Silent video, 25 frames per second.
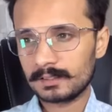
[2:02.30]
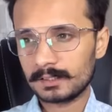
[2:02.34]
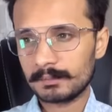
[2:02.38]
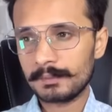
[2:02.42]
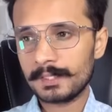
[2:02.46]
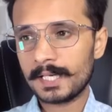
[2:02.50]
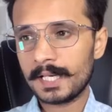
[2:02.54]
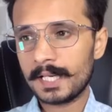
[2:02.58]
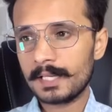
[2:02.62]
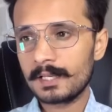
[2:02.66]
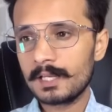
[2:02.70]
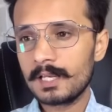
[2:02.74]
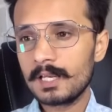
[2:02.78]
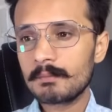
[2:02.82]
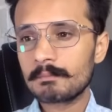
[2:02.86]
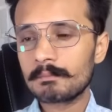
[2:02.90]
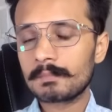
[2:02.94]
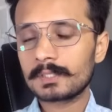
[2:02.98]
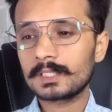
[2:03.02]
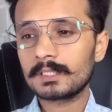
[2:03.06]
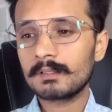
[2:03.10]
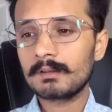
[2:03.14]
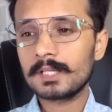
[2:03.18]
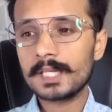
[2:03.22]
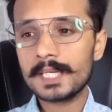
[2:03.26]
समझ रहे
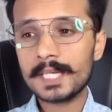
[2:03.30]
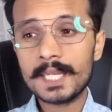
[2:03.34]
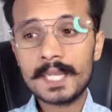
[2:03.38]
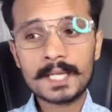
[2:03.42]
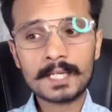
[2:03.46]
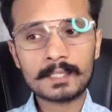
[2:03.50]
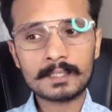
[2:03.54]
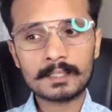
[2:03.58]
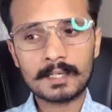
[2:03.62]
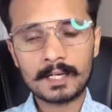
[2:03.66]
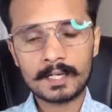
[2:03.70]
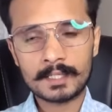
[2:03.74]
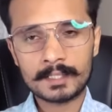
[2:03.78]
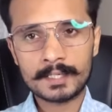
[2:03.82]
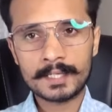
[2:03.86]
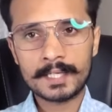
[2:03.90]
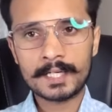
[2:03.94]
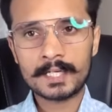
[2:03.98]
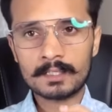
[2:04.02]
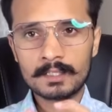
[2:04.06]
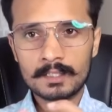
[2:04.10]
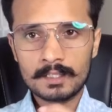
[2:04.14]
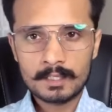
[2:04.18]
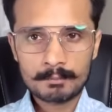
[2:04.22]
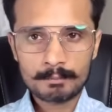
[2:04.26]
मतलब एक
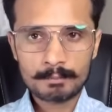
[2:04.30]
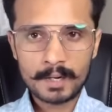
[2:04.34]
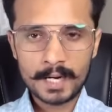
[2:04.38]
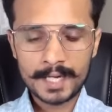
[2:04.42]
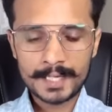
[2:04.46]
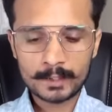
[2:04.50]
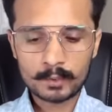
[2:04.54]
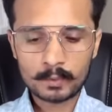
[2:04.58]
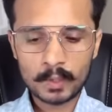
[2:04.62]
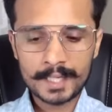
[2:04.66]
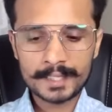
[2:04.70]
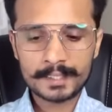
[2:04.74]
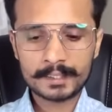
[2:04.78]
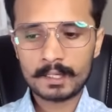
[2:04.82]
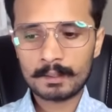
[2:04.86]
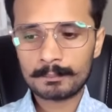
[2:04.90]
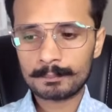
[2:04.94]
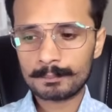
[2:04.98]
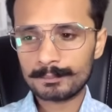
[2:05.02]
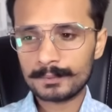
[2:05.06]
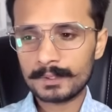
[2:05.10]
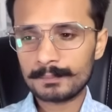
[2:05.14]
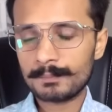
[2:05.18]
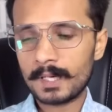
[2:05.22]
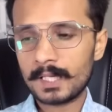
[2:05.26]
हंड्रेड पाई क्वाइन अगर
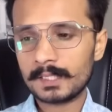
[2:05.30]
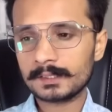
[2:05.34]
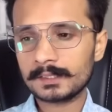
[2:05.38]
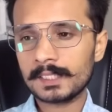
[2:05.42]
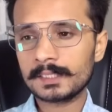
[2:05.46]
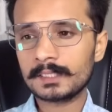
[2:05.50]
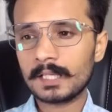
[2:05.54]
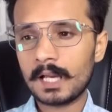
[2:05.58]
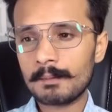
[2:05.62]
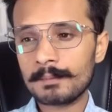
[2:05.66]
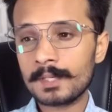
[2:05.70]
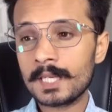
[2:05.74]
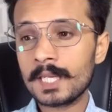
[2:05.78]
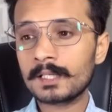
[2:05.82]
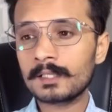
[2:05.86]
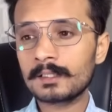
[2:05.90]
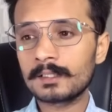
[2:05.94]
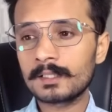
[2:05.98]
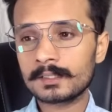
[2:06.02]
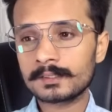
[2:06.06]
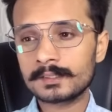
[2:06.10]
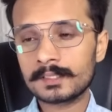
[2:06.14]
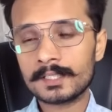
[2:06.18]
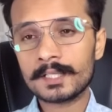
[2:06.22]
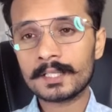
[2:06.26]
आपके पास है तो आप एक
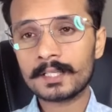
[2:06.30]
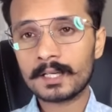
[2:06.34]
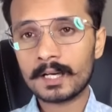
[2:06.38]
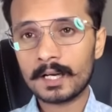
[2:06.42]
लग्जरी